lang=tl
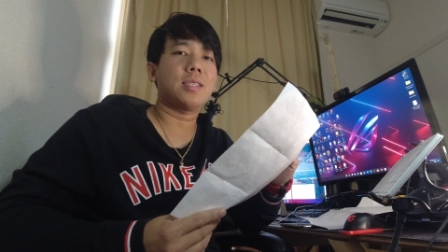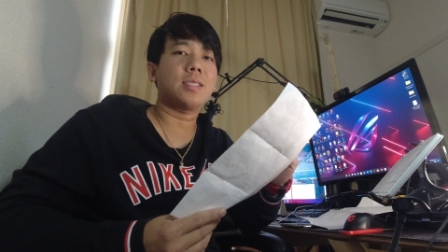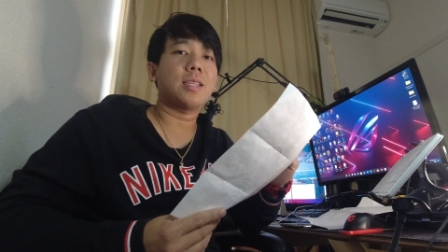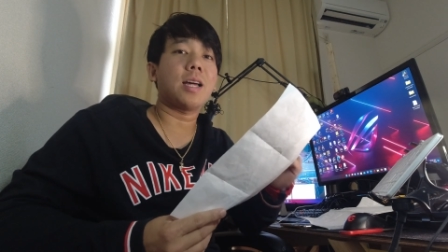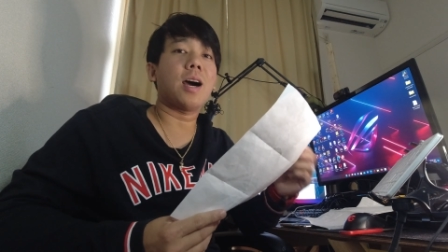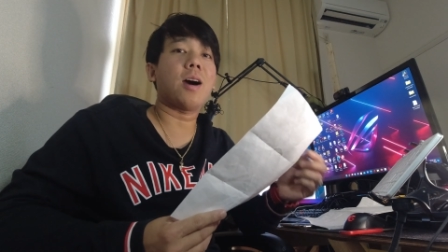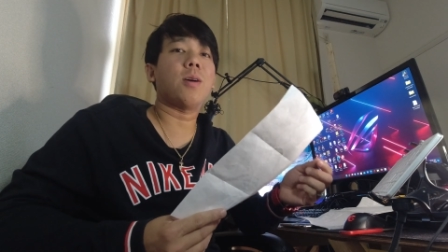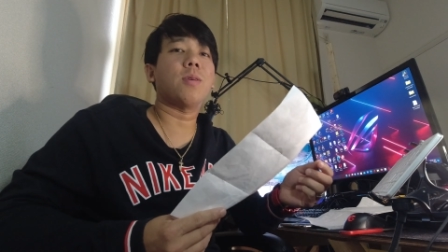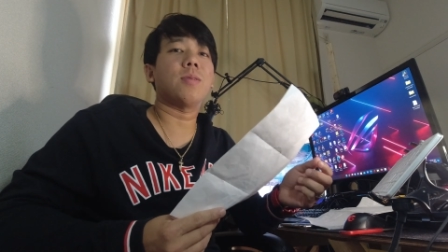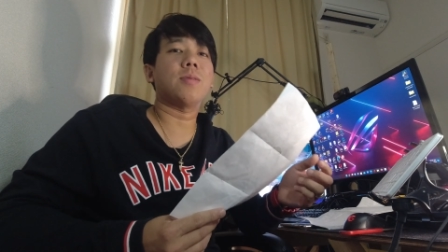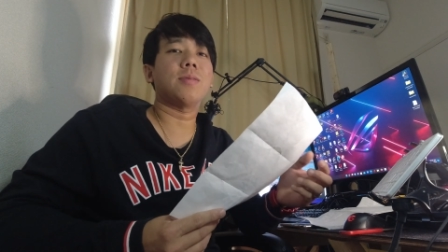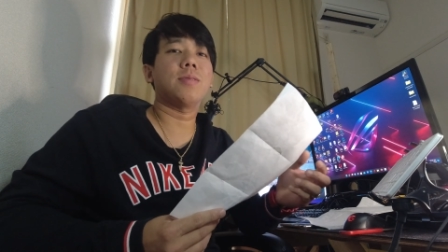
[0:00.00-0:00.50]

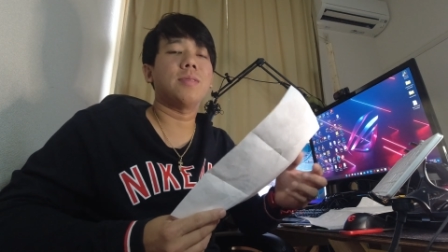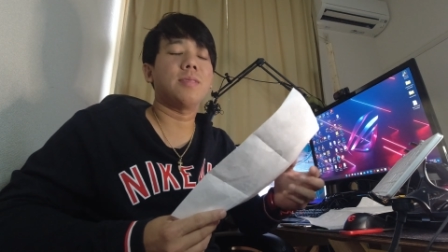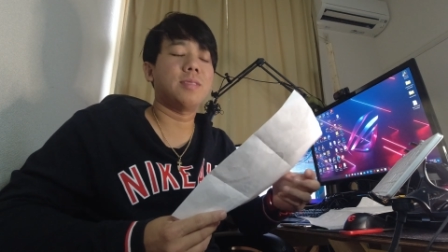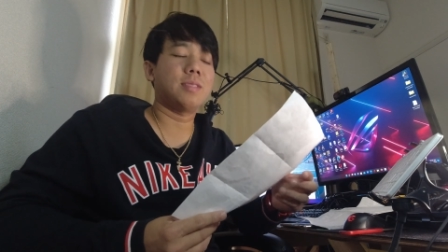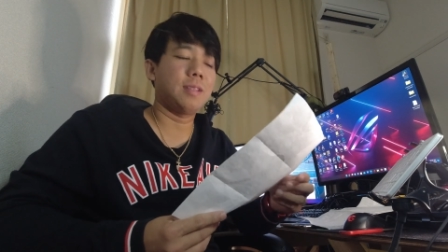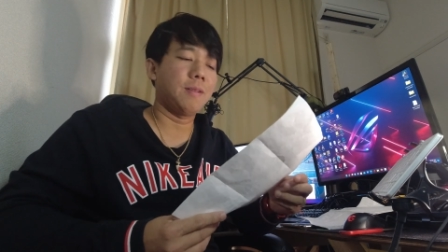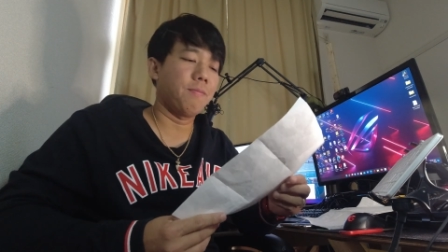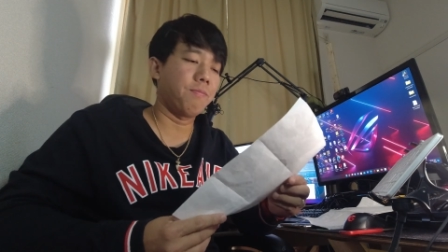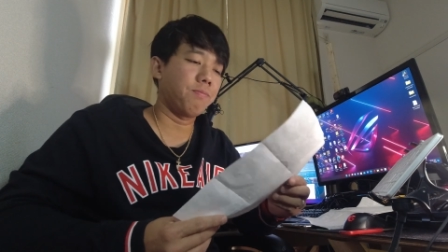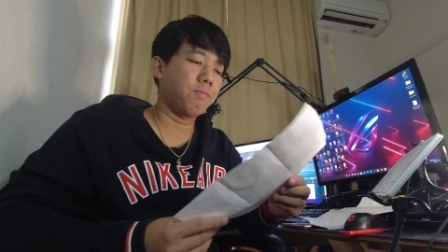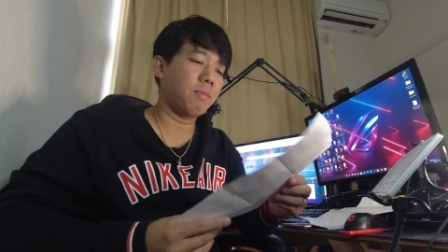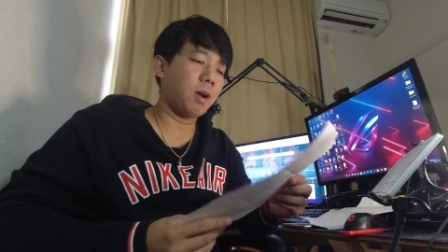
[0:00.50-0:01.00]
sahod
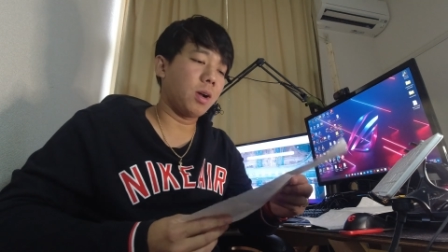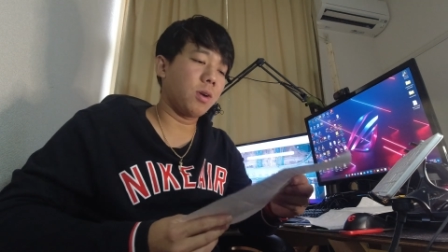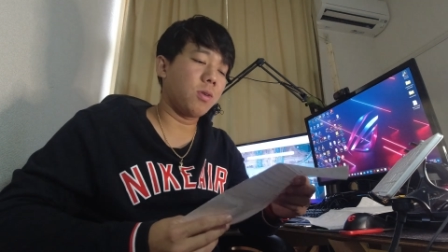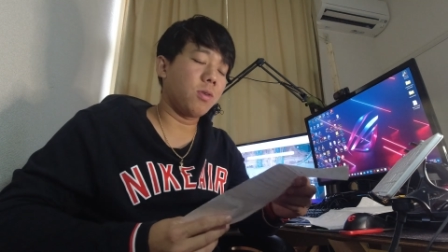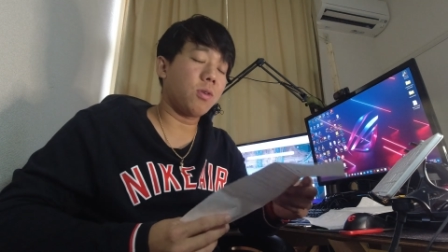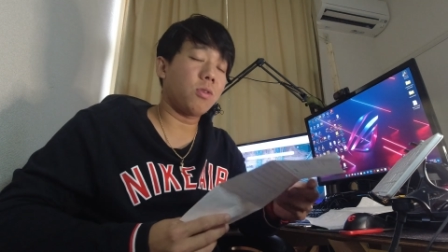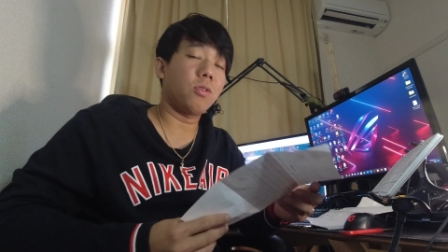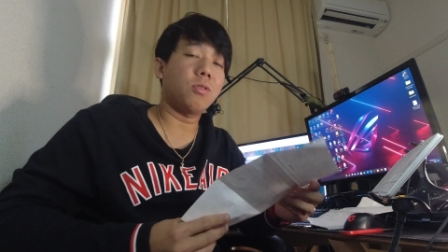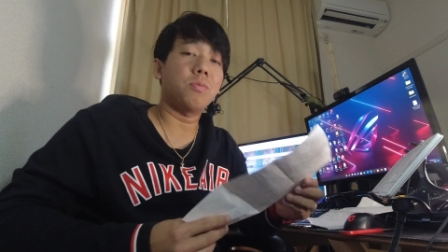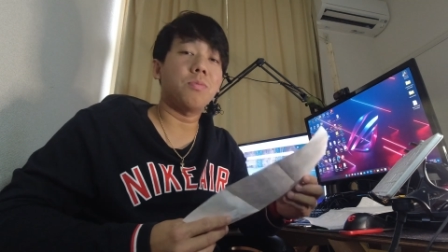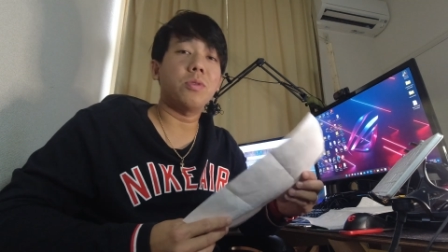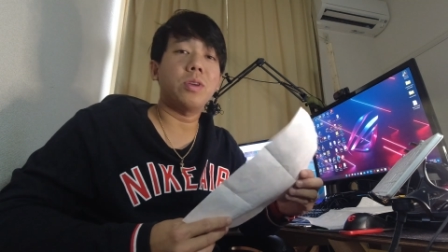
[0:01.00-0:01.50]
bago
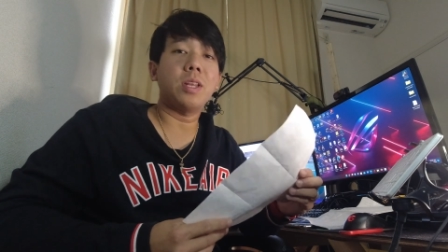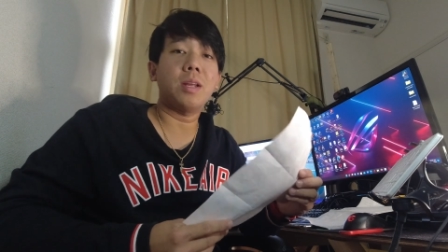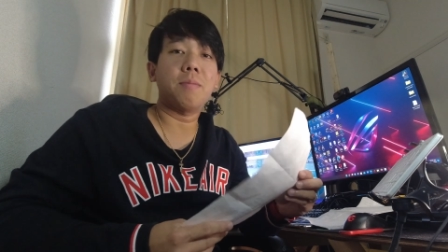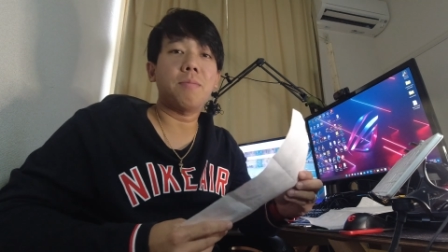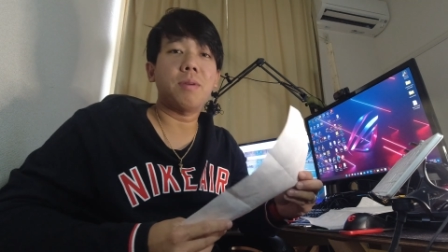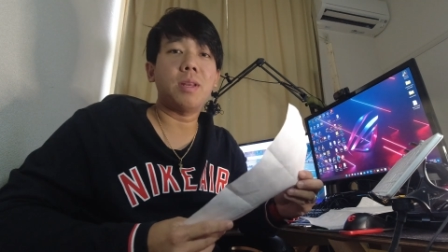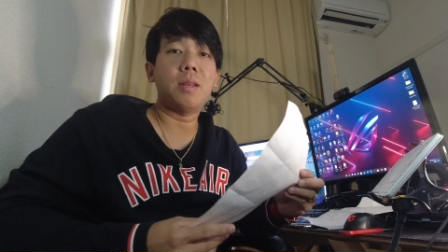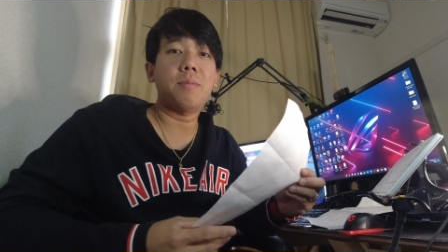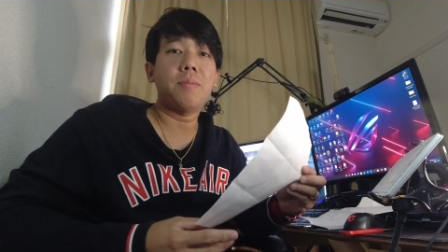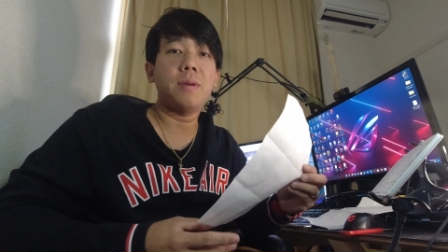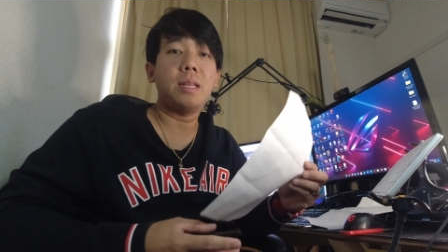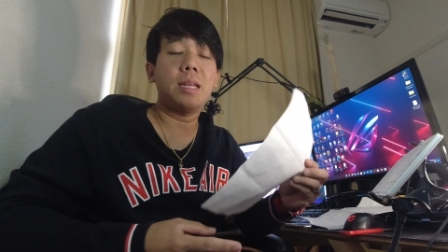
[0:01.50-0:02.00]
ako umuwi ng
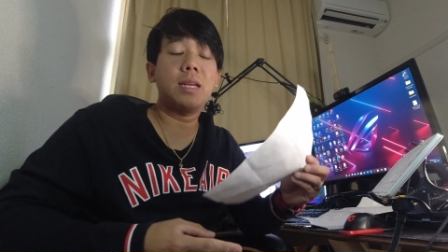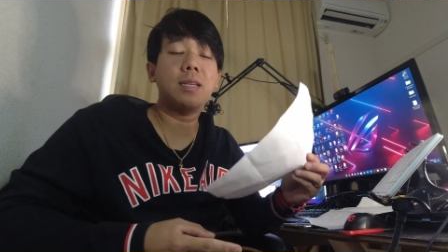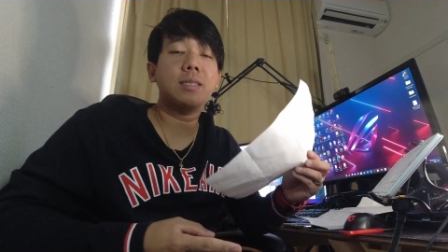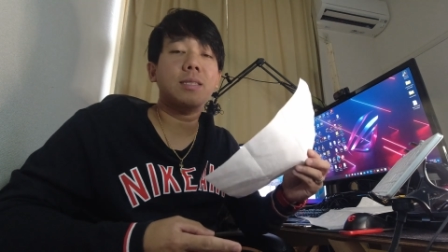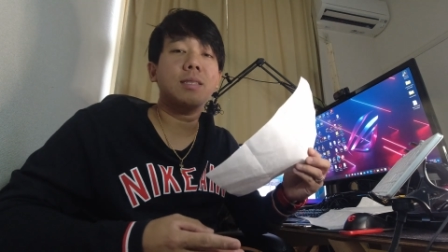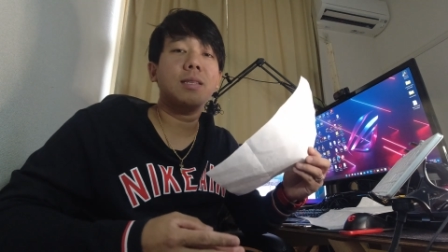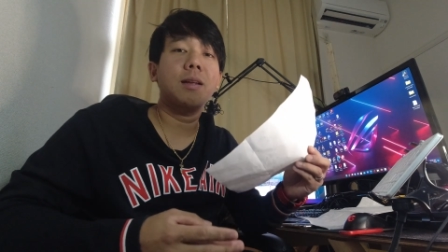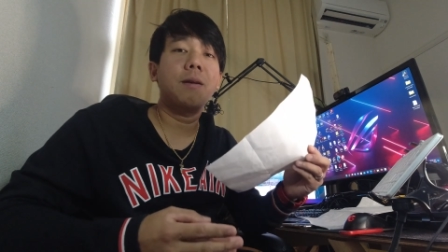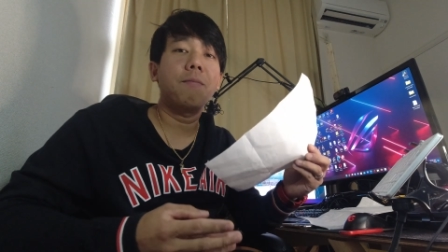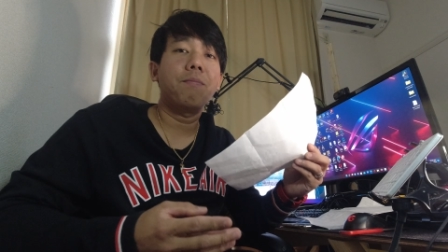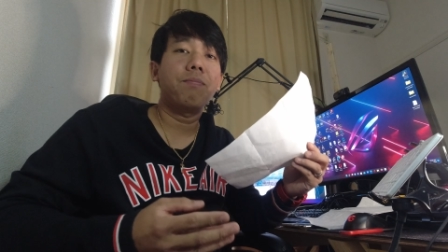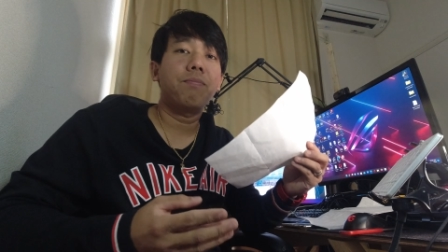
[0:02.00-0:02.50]

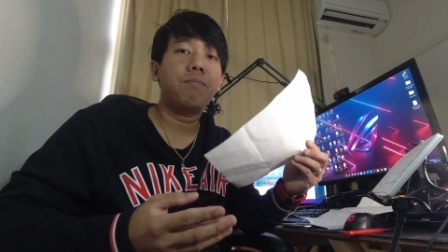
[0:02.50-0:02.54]
Pilipinas.